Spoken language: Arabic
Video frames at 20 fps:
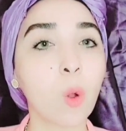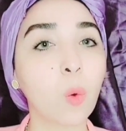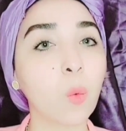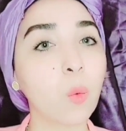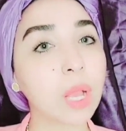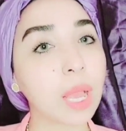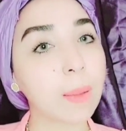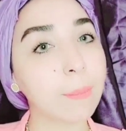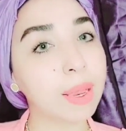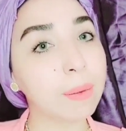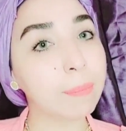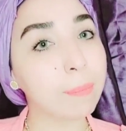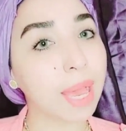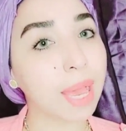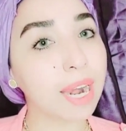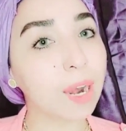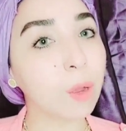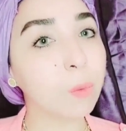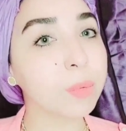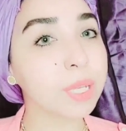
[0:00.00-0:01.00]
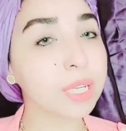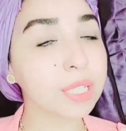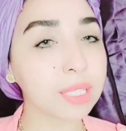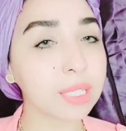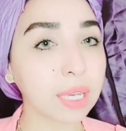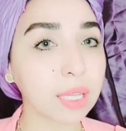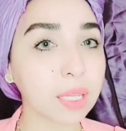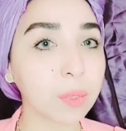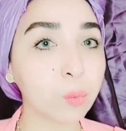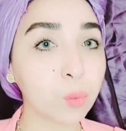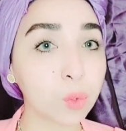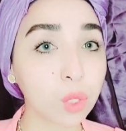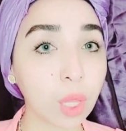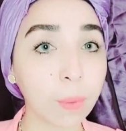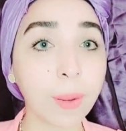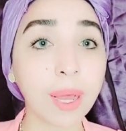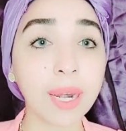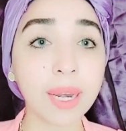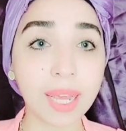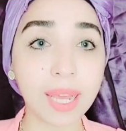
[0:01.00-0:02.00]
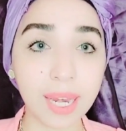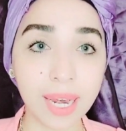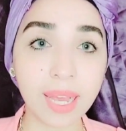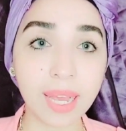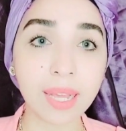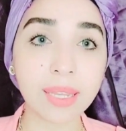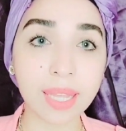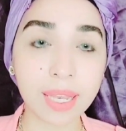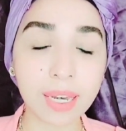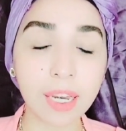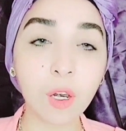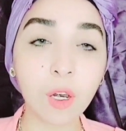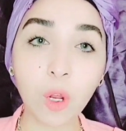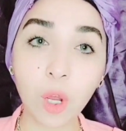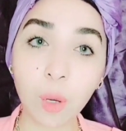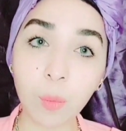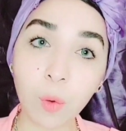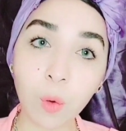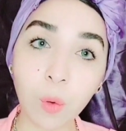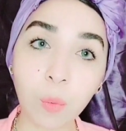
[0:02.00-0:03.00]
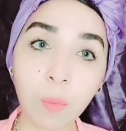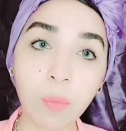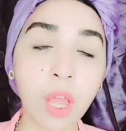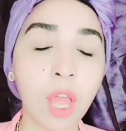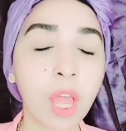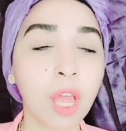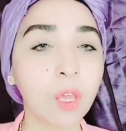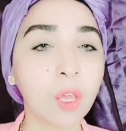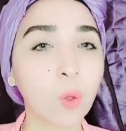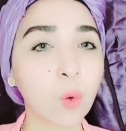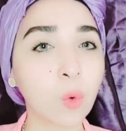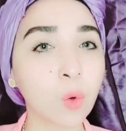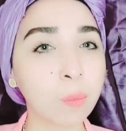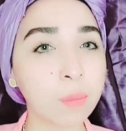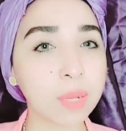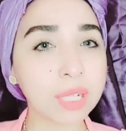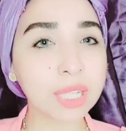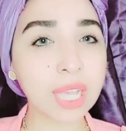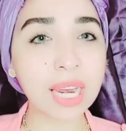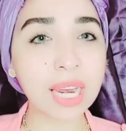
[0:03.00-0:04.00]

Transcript: وكمان بقى لو بتستخدموا طبعا علاج تاني للحبوب يكون مثلا